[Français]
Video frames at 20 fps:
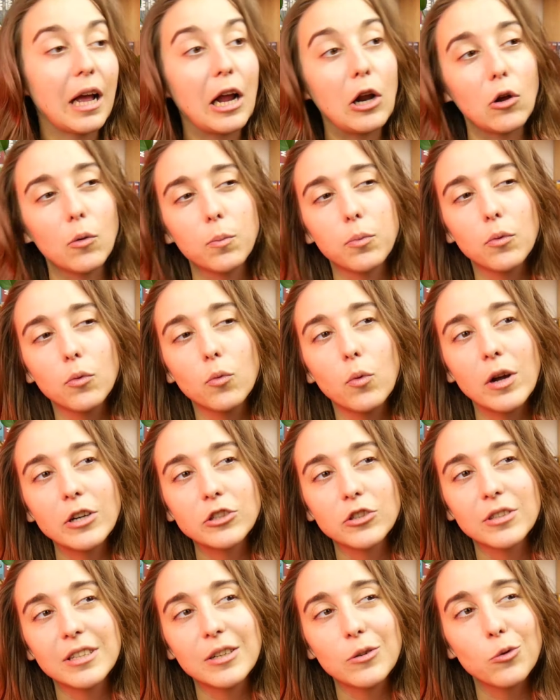Alors pourquoi
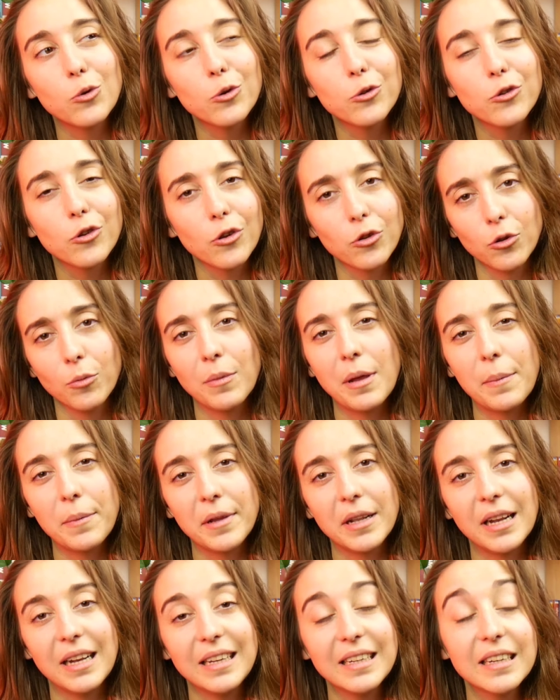j'en ai autant dans ma
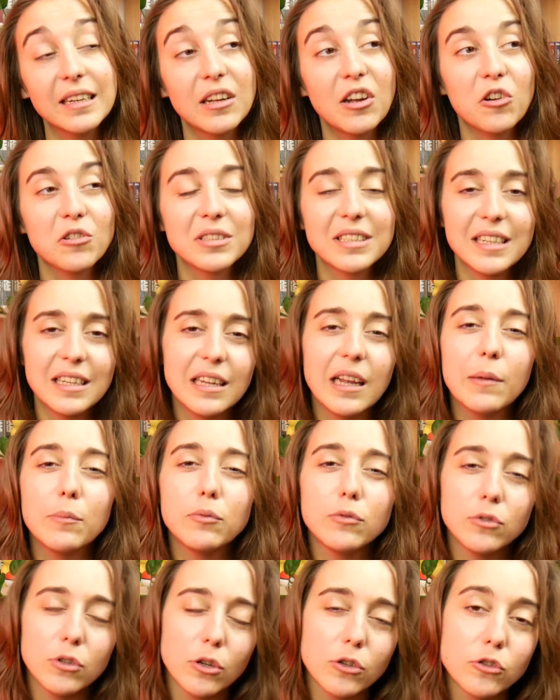pile à lire Alors c'est lié à
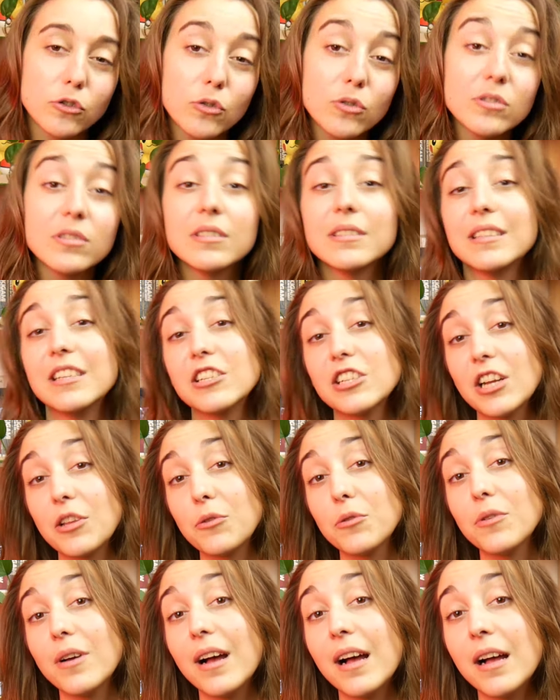plusieurs choses. Déjà
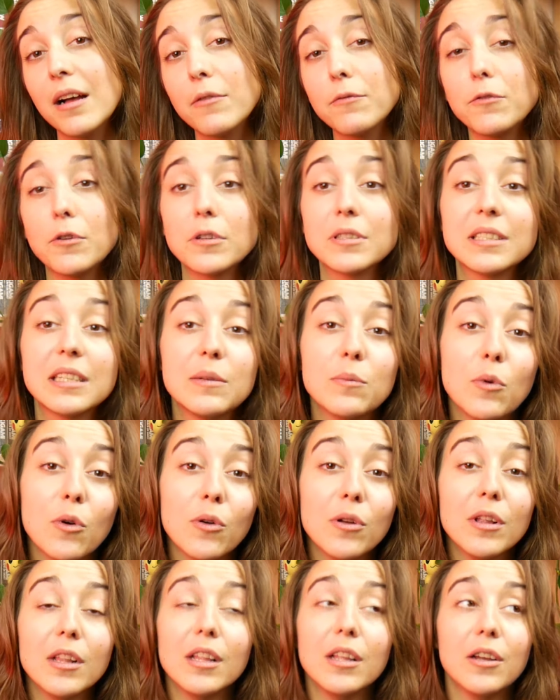de 1
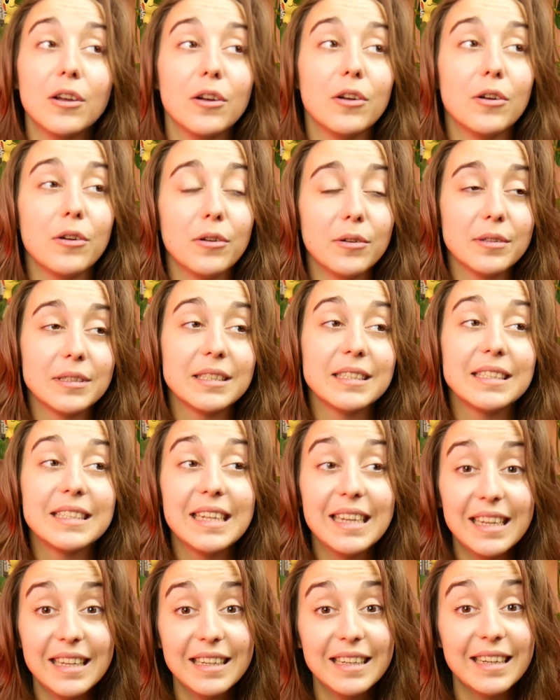forcément, euh,
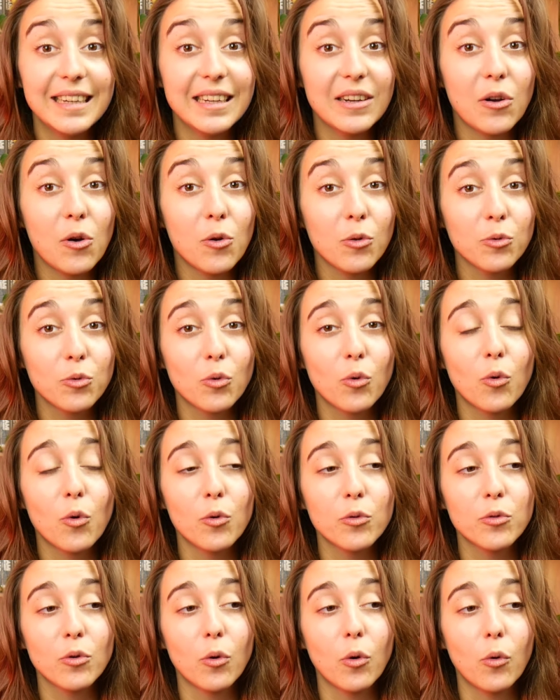c'est lié entre
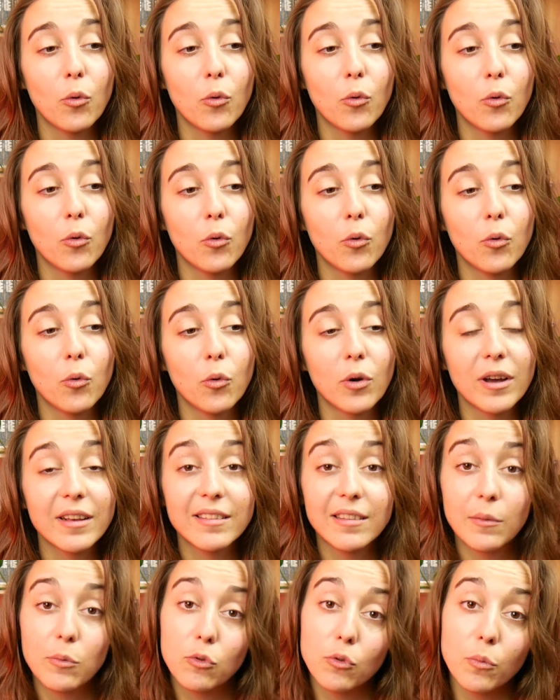autres aux
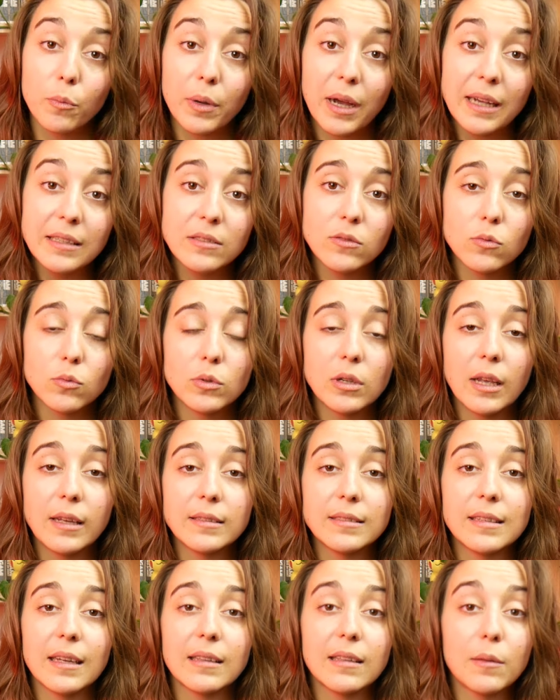réceptions presse, donc il y a
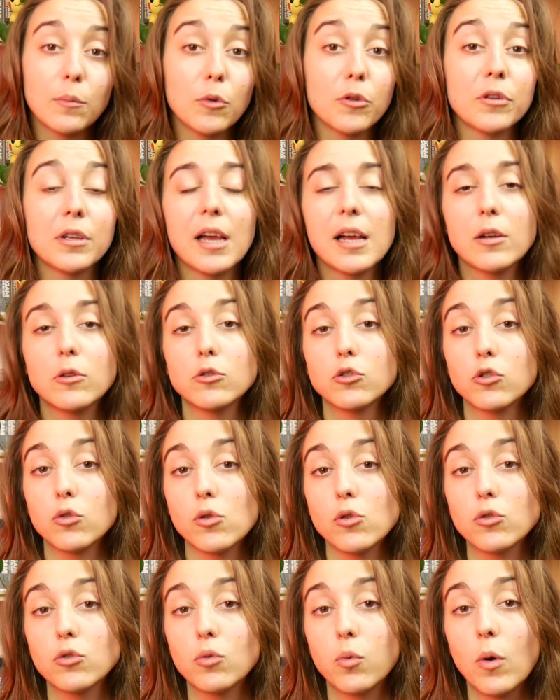certains mangas que je
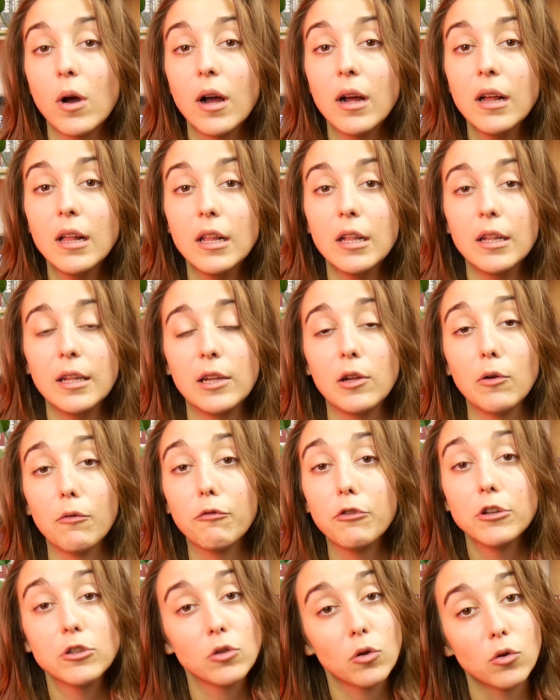reçois et en
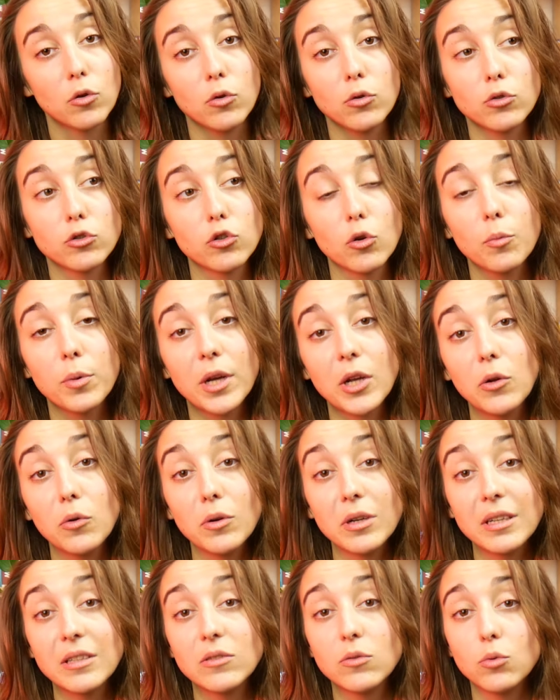fait j'en
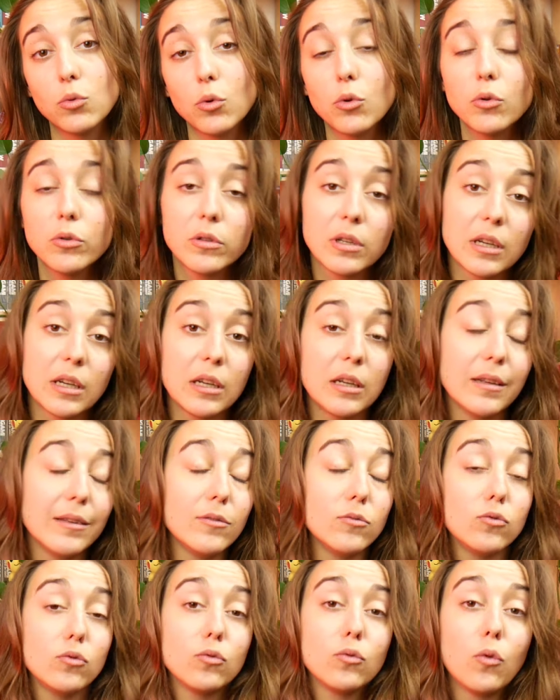priorise d'autres et
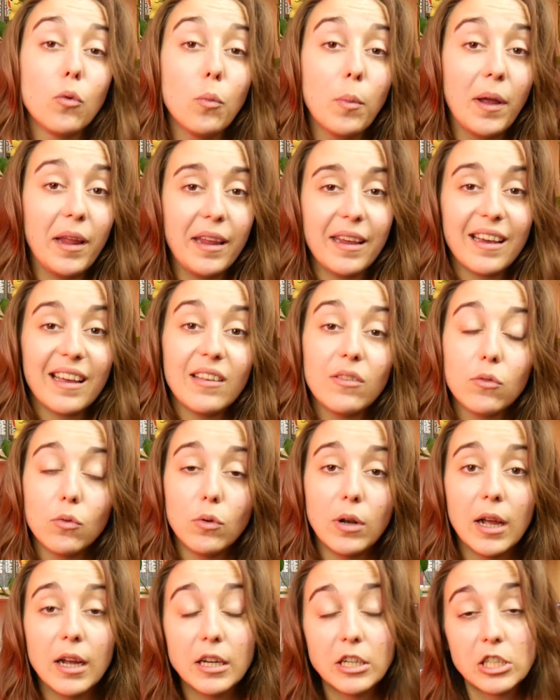du coup bah ils restent
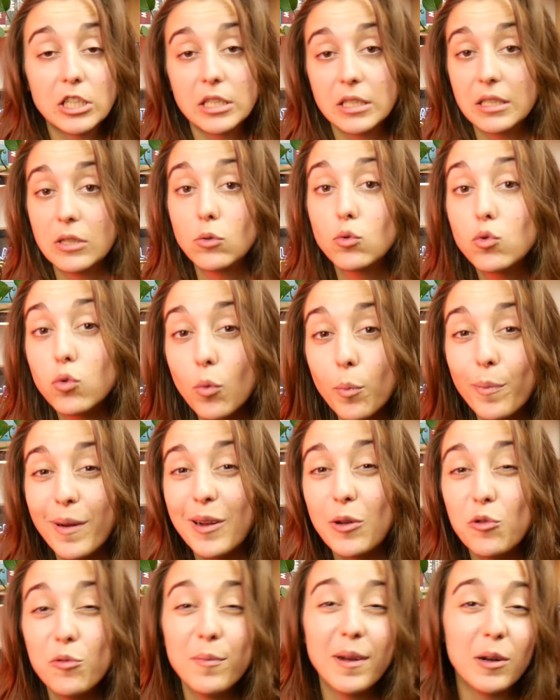là et je les ai toujours pas
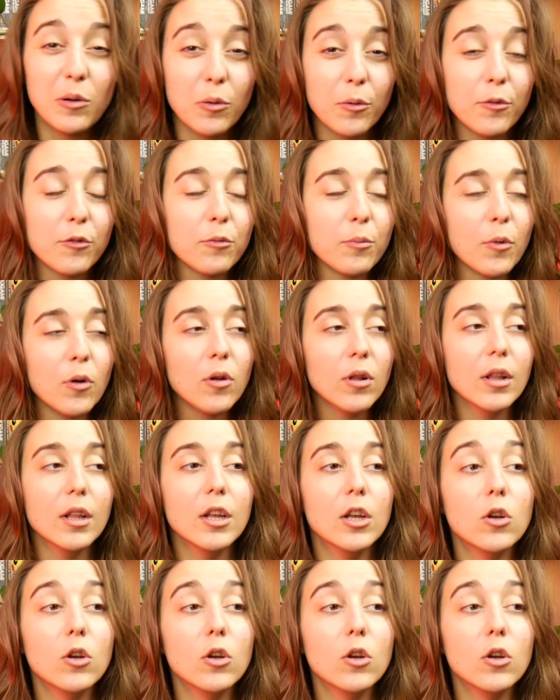lus malheureusement.